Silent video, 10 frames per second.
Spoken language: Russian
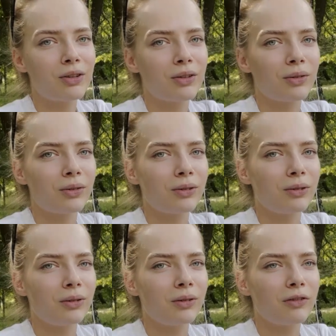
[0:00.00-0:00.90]

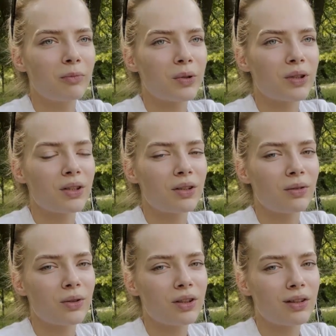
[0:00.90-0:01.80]
что он в процессе
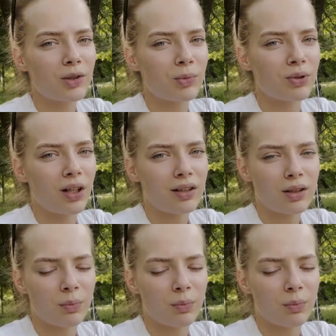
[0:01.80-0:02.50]
носки распускается